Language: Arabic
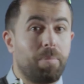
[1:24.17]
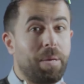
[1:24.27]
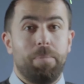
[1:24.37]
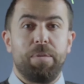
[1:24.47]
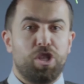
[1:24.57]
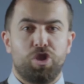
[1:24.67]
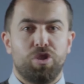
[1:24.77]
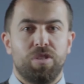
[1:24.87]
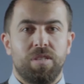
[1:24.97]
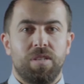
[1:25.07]
بهمنيش
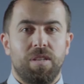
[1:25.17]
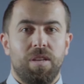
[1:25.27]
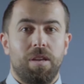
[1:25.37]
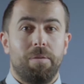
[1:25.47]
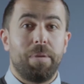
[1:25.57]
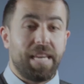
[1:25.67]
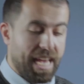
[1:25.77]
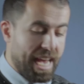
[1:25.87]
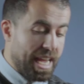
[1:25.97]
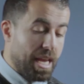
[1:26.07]

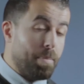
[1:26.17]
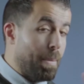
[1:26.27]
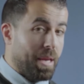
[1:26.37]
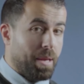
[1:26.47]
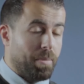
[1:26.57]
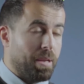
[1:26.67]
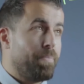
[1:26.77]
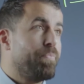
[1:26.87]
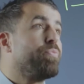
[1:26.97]
بالنهاية ما بهمني